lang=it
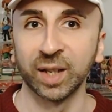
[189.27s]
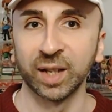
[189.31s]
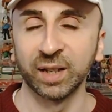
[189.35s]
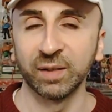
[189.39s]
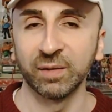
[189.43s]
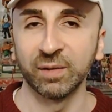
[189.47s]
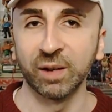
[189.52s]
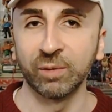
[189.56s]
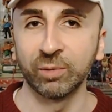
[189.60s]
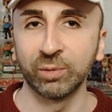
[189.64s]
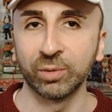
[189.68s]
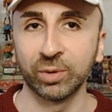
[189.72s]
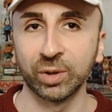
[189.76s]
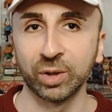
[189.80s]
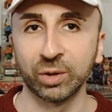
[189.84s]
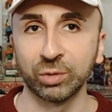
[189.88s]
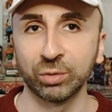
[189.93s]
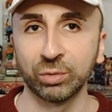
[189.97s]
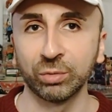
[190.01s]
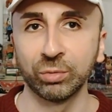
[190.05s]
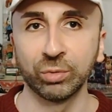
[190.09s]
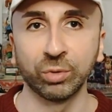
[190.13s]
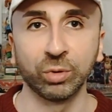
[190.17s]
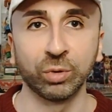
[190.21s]
arrivavano
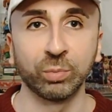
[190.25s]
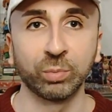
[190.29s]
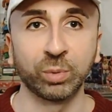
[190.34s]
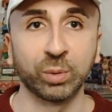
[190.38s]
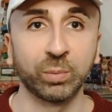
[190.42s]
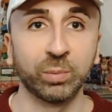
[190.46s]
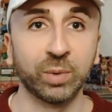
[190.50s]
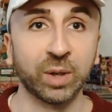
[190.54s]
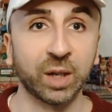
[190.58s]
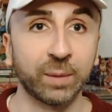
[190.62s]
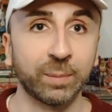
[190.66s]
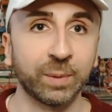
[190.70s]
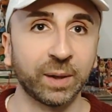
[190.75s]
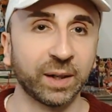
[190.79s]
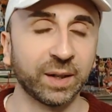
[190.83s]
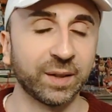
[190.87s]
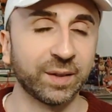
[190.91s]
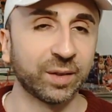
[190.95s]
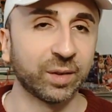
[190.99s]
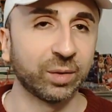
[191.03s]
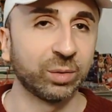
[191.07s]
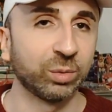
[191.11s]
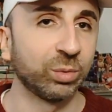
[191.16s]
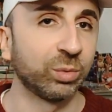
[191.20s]
nessuno. Il problema è che
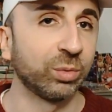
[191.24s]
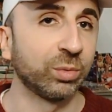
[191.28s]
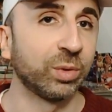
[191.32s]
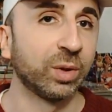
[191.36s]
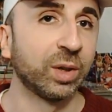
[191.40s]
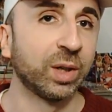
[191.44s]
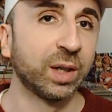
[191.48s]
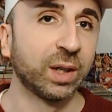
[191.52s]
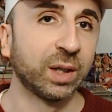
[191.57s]
se tu